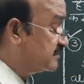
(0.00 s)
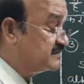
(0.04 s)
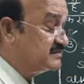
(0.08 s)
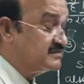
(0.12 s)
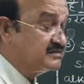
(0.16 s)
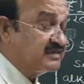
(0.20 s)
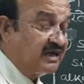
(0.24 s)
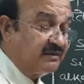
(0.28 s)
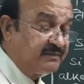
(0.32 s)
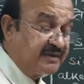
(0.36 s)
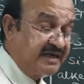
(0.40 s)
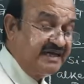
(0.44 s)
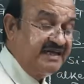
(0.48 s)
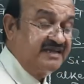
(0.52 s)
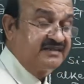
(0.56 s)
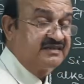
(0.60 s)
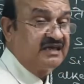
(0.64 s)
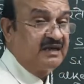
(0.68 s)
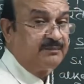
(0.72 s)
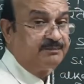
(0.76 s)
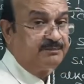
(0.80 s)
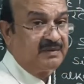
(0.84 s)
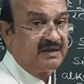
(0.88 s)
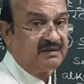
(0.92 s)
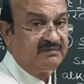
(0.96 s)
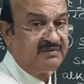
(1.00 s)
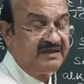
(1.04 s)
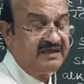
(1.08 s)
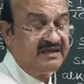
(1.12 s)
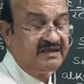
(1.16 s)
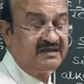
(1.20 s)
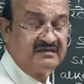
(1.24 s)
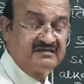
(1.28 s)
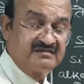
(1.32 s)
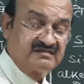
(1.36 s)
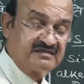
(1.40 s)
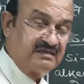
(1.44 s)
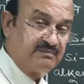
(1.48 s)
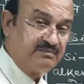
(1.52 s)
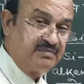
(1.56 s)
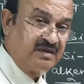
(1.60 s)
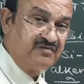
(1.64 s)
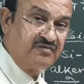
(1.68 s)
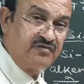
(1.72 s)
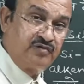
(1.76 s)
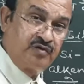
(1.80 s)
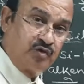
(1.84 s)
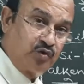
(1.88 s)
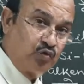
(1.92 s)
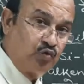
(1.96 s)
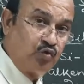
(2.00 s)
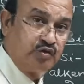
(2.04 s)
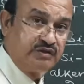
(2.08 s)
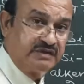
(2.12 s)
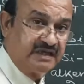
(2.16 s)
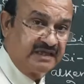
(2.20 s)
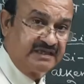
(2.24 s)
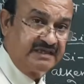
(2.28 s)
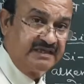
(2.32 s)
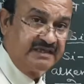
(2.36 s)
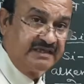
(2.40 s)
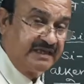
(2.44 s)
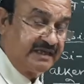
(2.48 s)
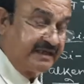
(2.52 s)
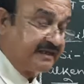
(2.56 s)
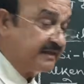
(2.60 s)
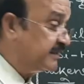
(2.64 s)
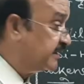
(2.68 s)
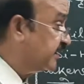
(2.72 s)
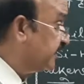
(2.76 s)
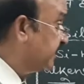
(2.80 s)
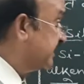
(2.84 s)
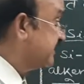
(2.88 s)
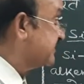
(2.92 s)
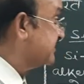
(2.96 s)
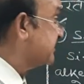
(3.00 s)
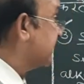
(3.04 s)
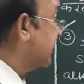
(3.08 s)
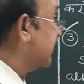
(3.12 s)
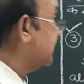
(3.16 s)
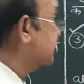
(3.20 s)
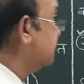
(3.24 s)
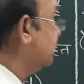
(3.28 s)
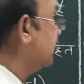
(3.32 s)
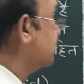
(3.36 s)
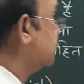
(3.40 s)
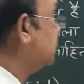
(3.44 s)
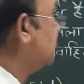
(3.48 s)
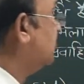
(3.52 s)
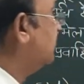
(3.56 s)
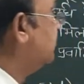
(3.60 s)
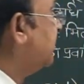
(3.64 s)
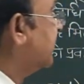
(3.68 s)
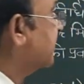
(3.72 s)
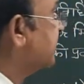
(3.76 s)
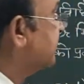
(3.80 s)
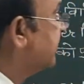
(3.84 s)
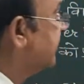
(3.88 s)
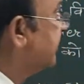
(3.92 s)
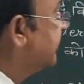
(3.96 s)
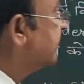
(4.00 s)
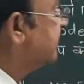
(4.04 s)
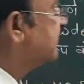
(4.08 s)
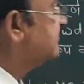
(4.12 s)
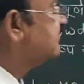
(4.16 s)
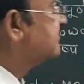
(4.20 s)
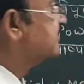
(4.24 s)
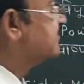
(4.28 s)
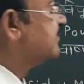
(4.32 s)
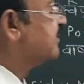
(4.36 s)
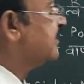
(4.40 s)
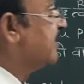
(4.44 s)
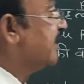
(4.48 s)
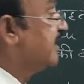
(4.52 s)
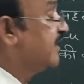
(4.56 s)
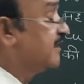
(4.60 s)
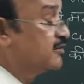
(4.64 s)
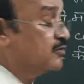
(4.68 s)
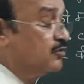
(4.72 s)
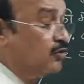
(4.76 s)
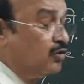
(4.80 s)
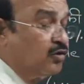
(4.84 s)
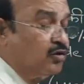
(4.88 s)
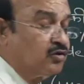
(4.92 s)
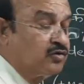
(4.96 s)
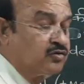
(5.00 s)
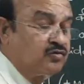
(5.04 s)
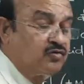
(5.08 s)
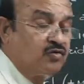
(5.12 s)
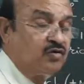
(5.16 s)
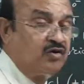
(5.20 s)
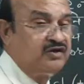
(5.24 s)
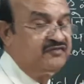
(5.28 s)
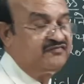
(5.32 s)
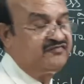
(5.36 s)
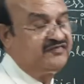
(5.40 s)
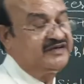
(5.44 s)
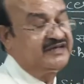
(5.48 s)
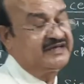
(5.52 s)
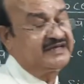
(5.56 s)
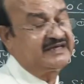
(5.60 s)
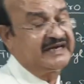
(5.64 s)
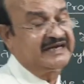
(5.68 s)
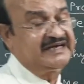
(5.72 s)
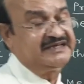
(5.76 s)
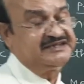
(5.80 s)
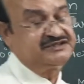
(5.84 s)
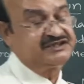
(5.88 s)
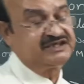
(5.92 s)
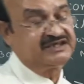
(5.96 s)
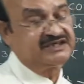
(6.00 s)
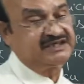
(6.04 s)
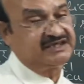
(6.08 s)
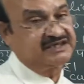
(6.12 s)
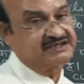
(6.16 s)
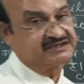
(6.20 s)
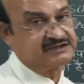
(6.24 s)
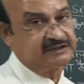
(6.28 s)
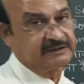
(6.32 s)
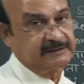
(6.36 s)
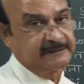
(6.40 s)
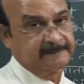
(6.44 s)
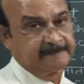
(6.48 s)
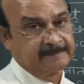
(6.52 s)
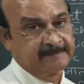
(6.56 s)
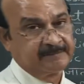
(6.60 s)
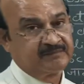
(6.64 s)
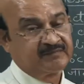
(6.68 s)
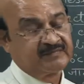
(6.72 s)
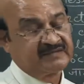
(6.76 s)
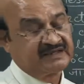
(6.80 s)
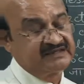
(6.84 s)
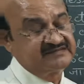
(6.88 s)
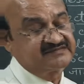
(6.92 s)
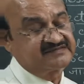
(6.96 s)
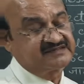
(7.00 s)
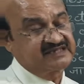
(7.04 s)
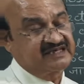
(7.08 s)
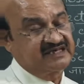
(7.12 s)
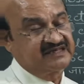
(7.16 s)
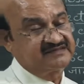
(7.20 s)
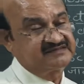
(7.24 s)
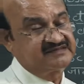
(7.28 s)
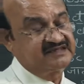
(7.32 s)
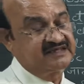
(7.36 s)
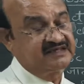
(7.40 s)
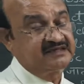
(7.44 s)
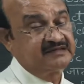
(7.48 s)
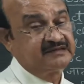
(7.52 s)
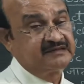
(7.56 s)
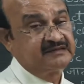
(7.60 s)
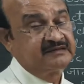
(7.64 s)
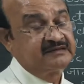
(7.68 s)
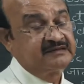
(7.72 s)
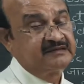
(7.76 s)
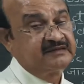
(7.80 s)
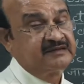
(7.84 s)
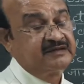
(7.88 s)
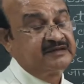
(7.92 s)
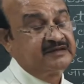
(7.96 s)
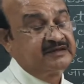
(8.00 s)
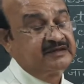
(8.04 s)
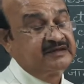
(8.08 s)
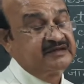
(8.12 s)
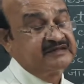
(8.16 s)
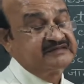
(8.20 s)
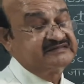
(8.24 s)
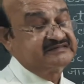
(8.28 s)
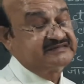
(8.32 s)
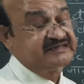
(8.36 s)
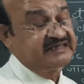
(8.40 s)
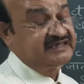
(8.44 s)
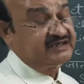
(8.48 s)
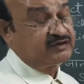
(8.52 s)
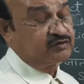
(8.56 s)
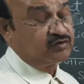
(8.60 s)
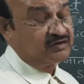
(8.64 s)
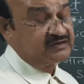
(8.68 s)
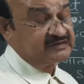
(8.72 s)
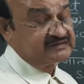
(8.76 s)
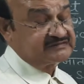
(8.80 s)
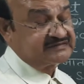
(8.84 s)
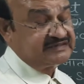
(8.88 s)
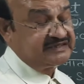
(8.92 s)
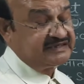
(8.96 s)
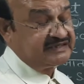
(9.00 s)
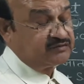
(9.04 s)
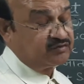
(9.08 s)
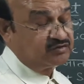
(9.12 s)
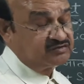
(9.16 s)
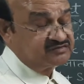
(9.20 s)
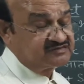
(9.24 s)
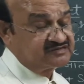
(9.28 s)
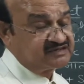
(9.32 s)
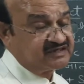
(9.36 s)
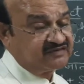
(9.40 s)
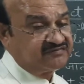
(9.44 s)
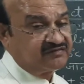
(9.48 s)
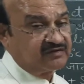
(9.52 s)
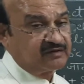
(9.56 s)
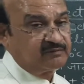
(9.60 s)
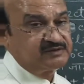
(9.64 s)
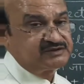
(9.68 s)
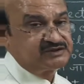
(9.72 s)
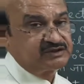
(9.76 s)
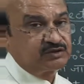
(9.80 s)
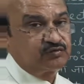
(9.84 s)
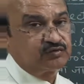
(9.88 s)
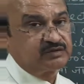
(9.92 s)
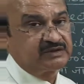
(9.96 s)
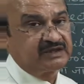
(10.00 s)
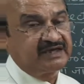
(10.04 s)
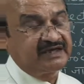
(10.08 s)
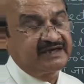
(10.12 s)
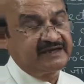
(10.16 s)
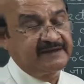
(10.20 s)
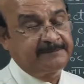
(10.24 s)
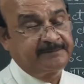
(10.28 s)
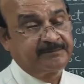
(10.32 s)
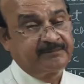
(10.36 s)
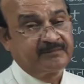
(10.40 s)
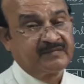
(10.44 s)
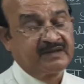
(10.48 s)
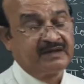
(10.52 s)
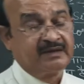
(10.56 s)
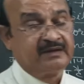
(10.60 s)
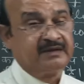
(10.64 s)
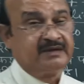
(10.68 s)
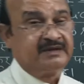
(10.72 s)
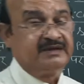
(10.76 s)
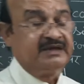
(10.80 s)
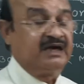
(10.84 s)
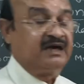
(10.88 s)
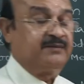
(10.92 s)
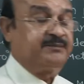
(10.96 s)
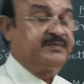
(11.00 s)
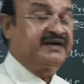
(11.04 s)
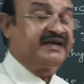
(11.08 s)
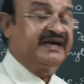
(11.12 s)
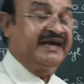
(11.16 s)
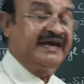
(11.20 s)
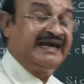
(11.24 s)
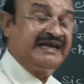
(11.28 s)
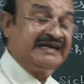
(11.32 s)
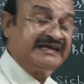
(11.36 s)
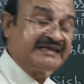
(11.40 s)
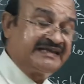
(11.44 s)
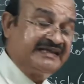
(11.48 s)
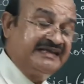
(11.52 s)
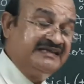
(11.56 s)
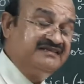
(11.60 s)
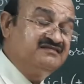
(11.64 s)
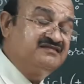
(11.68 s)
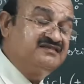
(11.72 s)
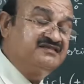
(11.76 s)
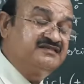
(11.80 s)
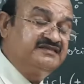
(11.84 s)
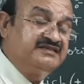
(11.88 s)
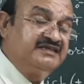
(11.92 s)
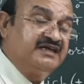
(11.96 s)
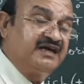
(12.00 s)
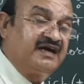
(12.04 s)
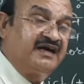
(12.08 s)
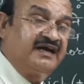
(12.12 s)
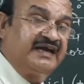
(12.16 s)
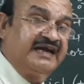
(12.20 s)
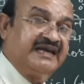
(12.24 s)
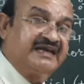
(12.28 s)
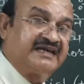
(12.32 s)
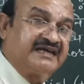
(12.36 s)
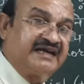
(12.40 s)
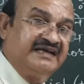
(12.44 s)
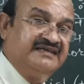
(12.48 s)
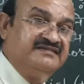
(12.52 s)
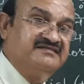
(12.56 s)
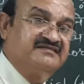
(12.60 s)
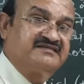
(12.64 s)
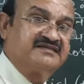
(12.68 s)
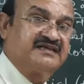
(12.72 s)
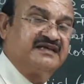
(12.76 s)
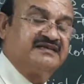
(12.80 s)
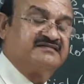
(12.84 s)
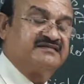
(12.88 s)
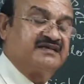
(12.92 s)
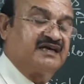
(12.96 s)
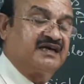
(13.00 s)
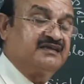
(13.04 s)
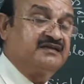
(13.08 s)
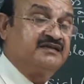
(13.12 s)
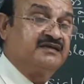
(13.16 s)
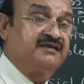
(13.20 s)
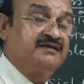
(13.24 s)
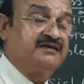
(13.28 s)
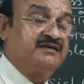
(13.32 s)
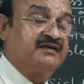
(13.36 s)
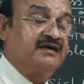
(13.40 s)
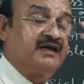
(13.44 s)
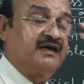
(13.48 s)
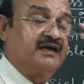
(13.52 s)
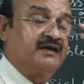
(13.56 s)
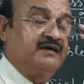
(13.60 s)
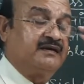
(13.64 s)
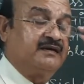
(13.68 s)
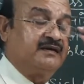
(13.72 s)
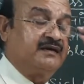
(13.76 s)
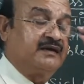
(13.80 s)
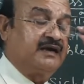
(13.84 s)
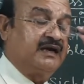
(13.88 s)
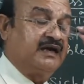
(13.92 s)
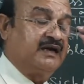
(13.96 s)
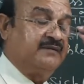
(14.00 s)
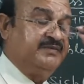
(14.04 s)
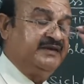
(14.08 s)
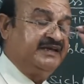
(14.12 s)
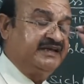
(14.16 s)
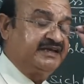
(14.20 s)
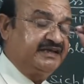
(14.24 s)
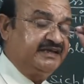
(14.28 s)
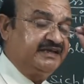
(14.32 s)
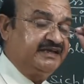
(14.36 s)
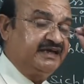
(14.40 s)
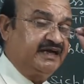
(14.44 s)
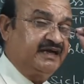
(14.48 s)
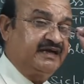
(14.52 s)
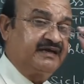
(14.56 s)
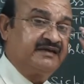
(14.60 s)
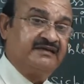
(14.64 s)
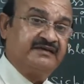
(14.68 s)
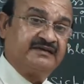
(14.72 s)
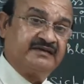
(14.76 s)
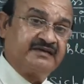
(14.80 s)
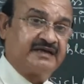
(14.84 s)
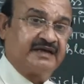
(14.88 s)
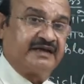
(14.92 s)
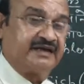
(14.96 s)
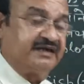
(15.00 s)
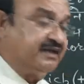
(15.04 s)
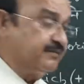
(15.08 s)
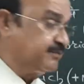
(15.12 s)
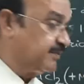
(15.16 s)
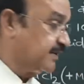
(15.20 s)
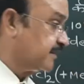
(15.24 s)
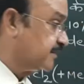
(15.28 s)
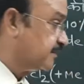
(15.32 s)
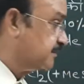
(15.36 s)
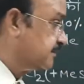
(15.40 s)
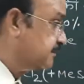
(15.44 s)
सामान्य ताप पर भी संभव हो जाती है इस तरह से बच्चों हम पढ़ते हैं कि सिलेन और ऑलिफिनिक एडिशन रिएक्शन किस तरह से सिलिकॉन सिलिकॉन्स का फॉर्मेशन होता है यहां पर एल्किस या एल्काइंस के साथ अभिक्रिया करने पर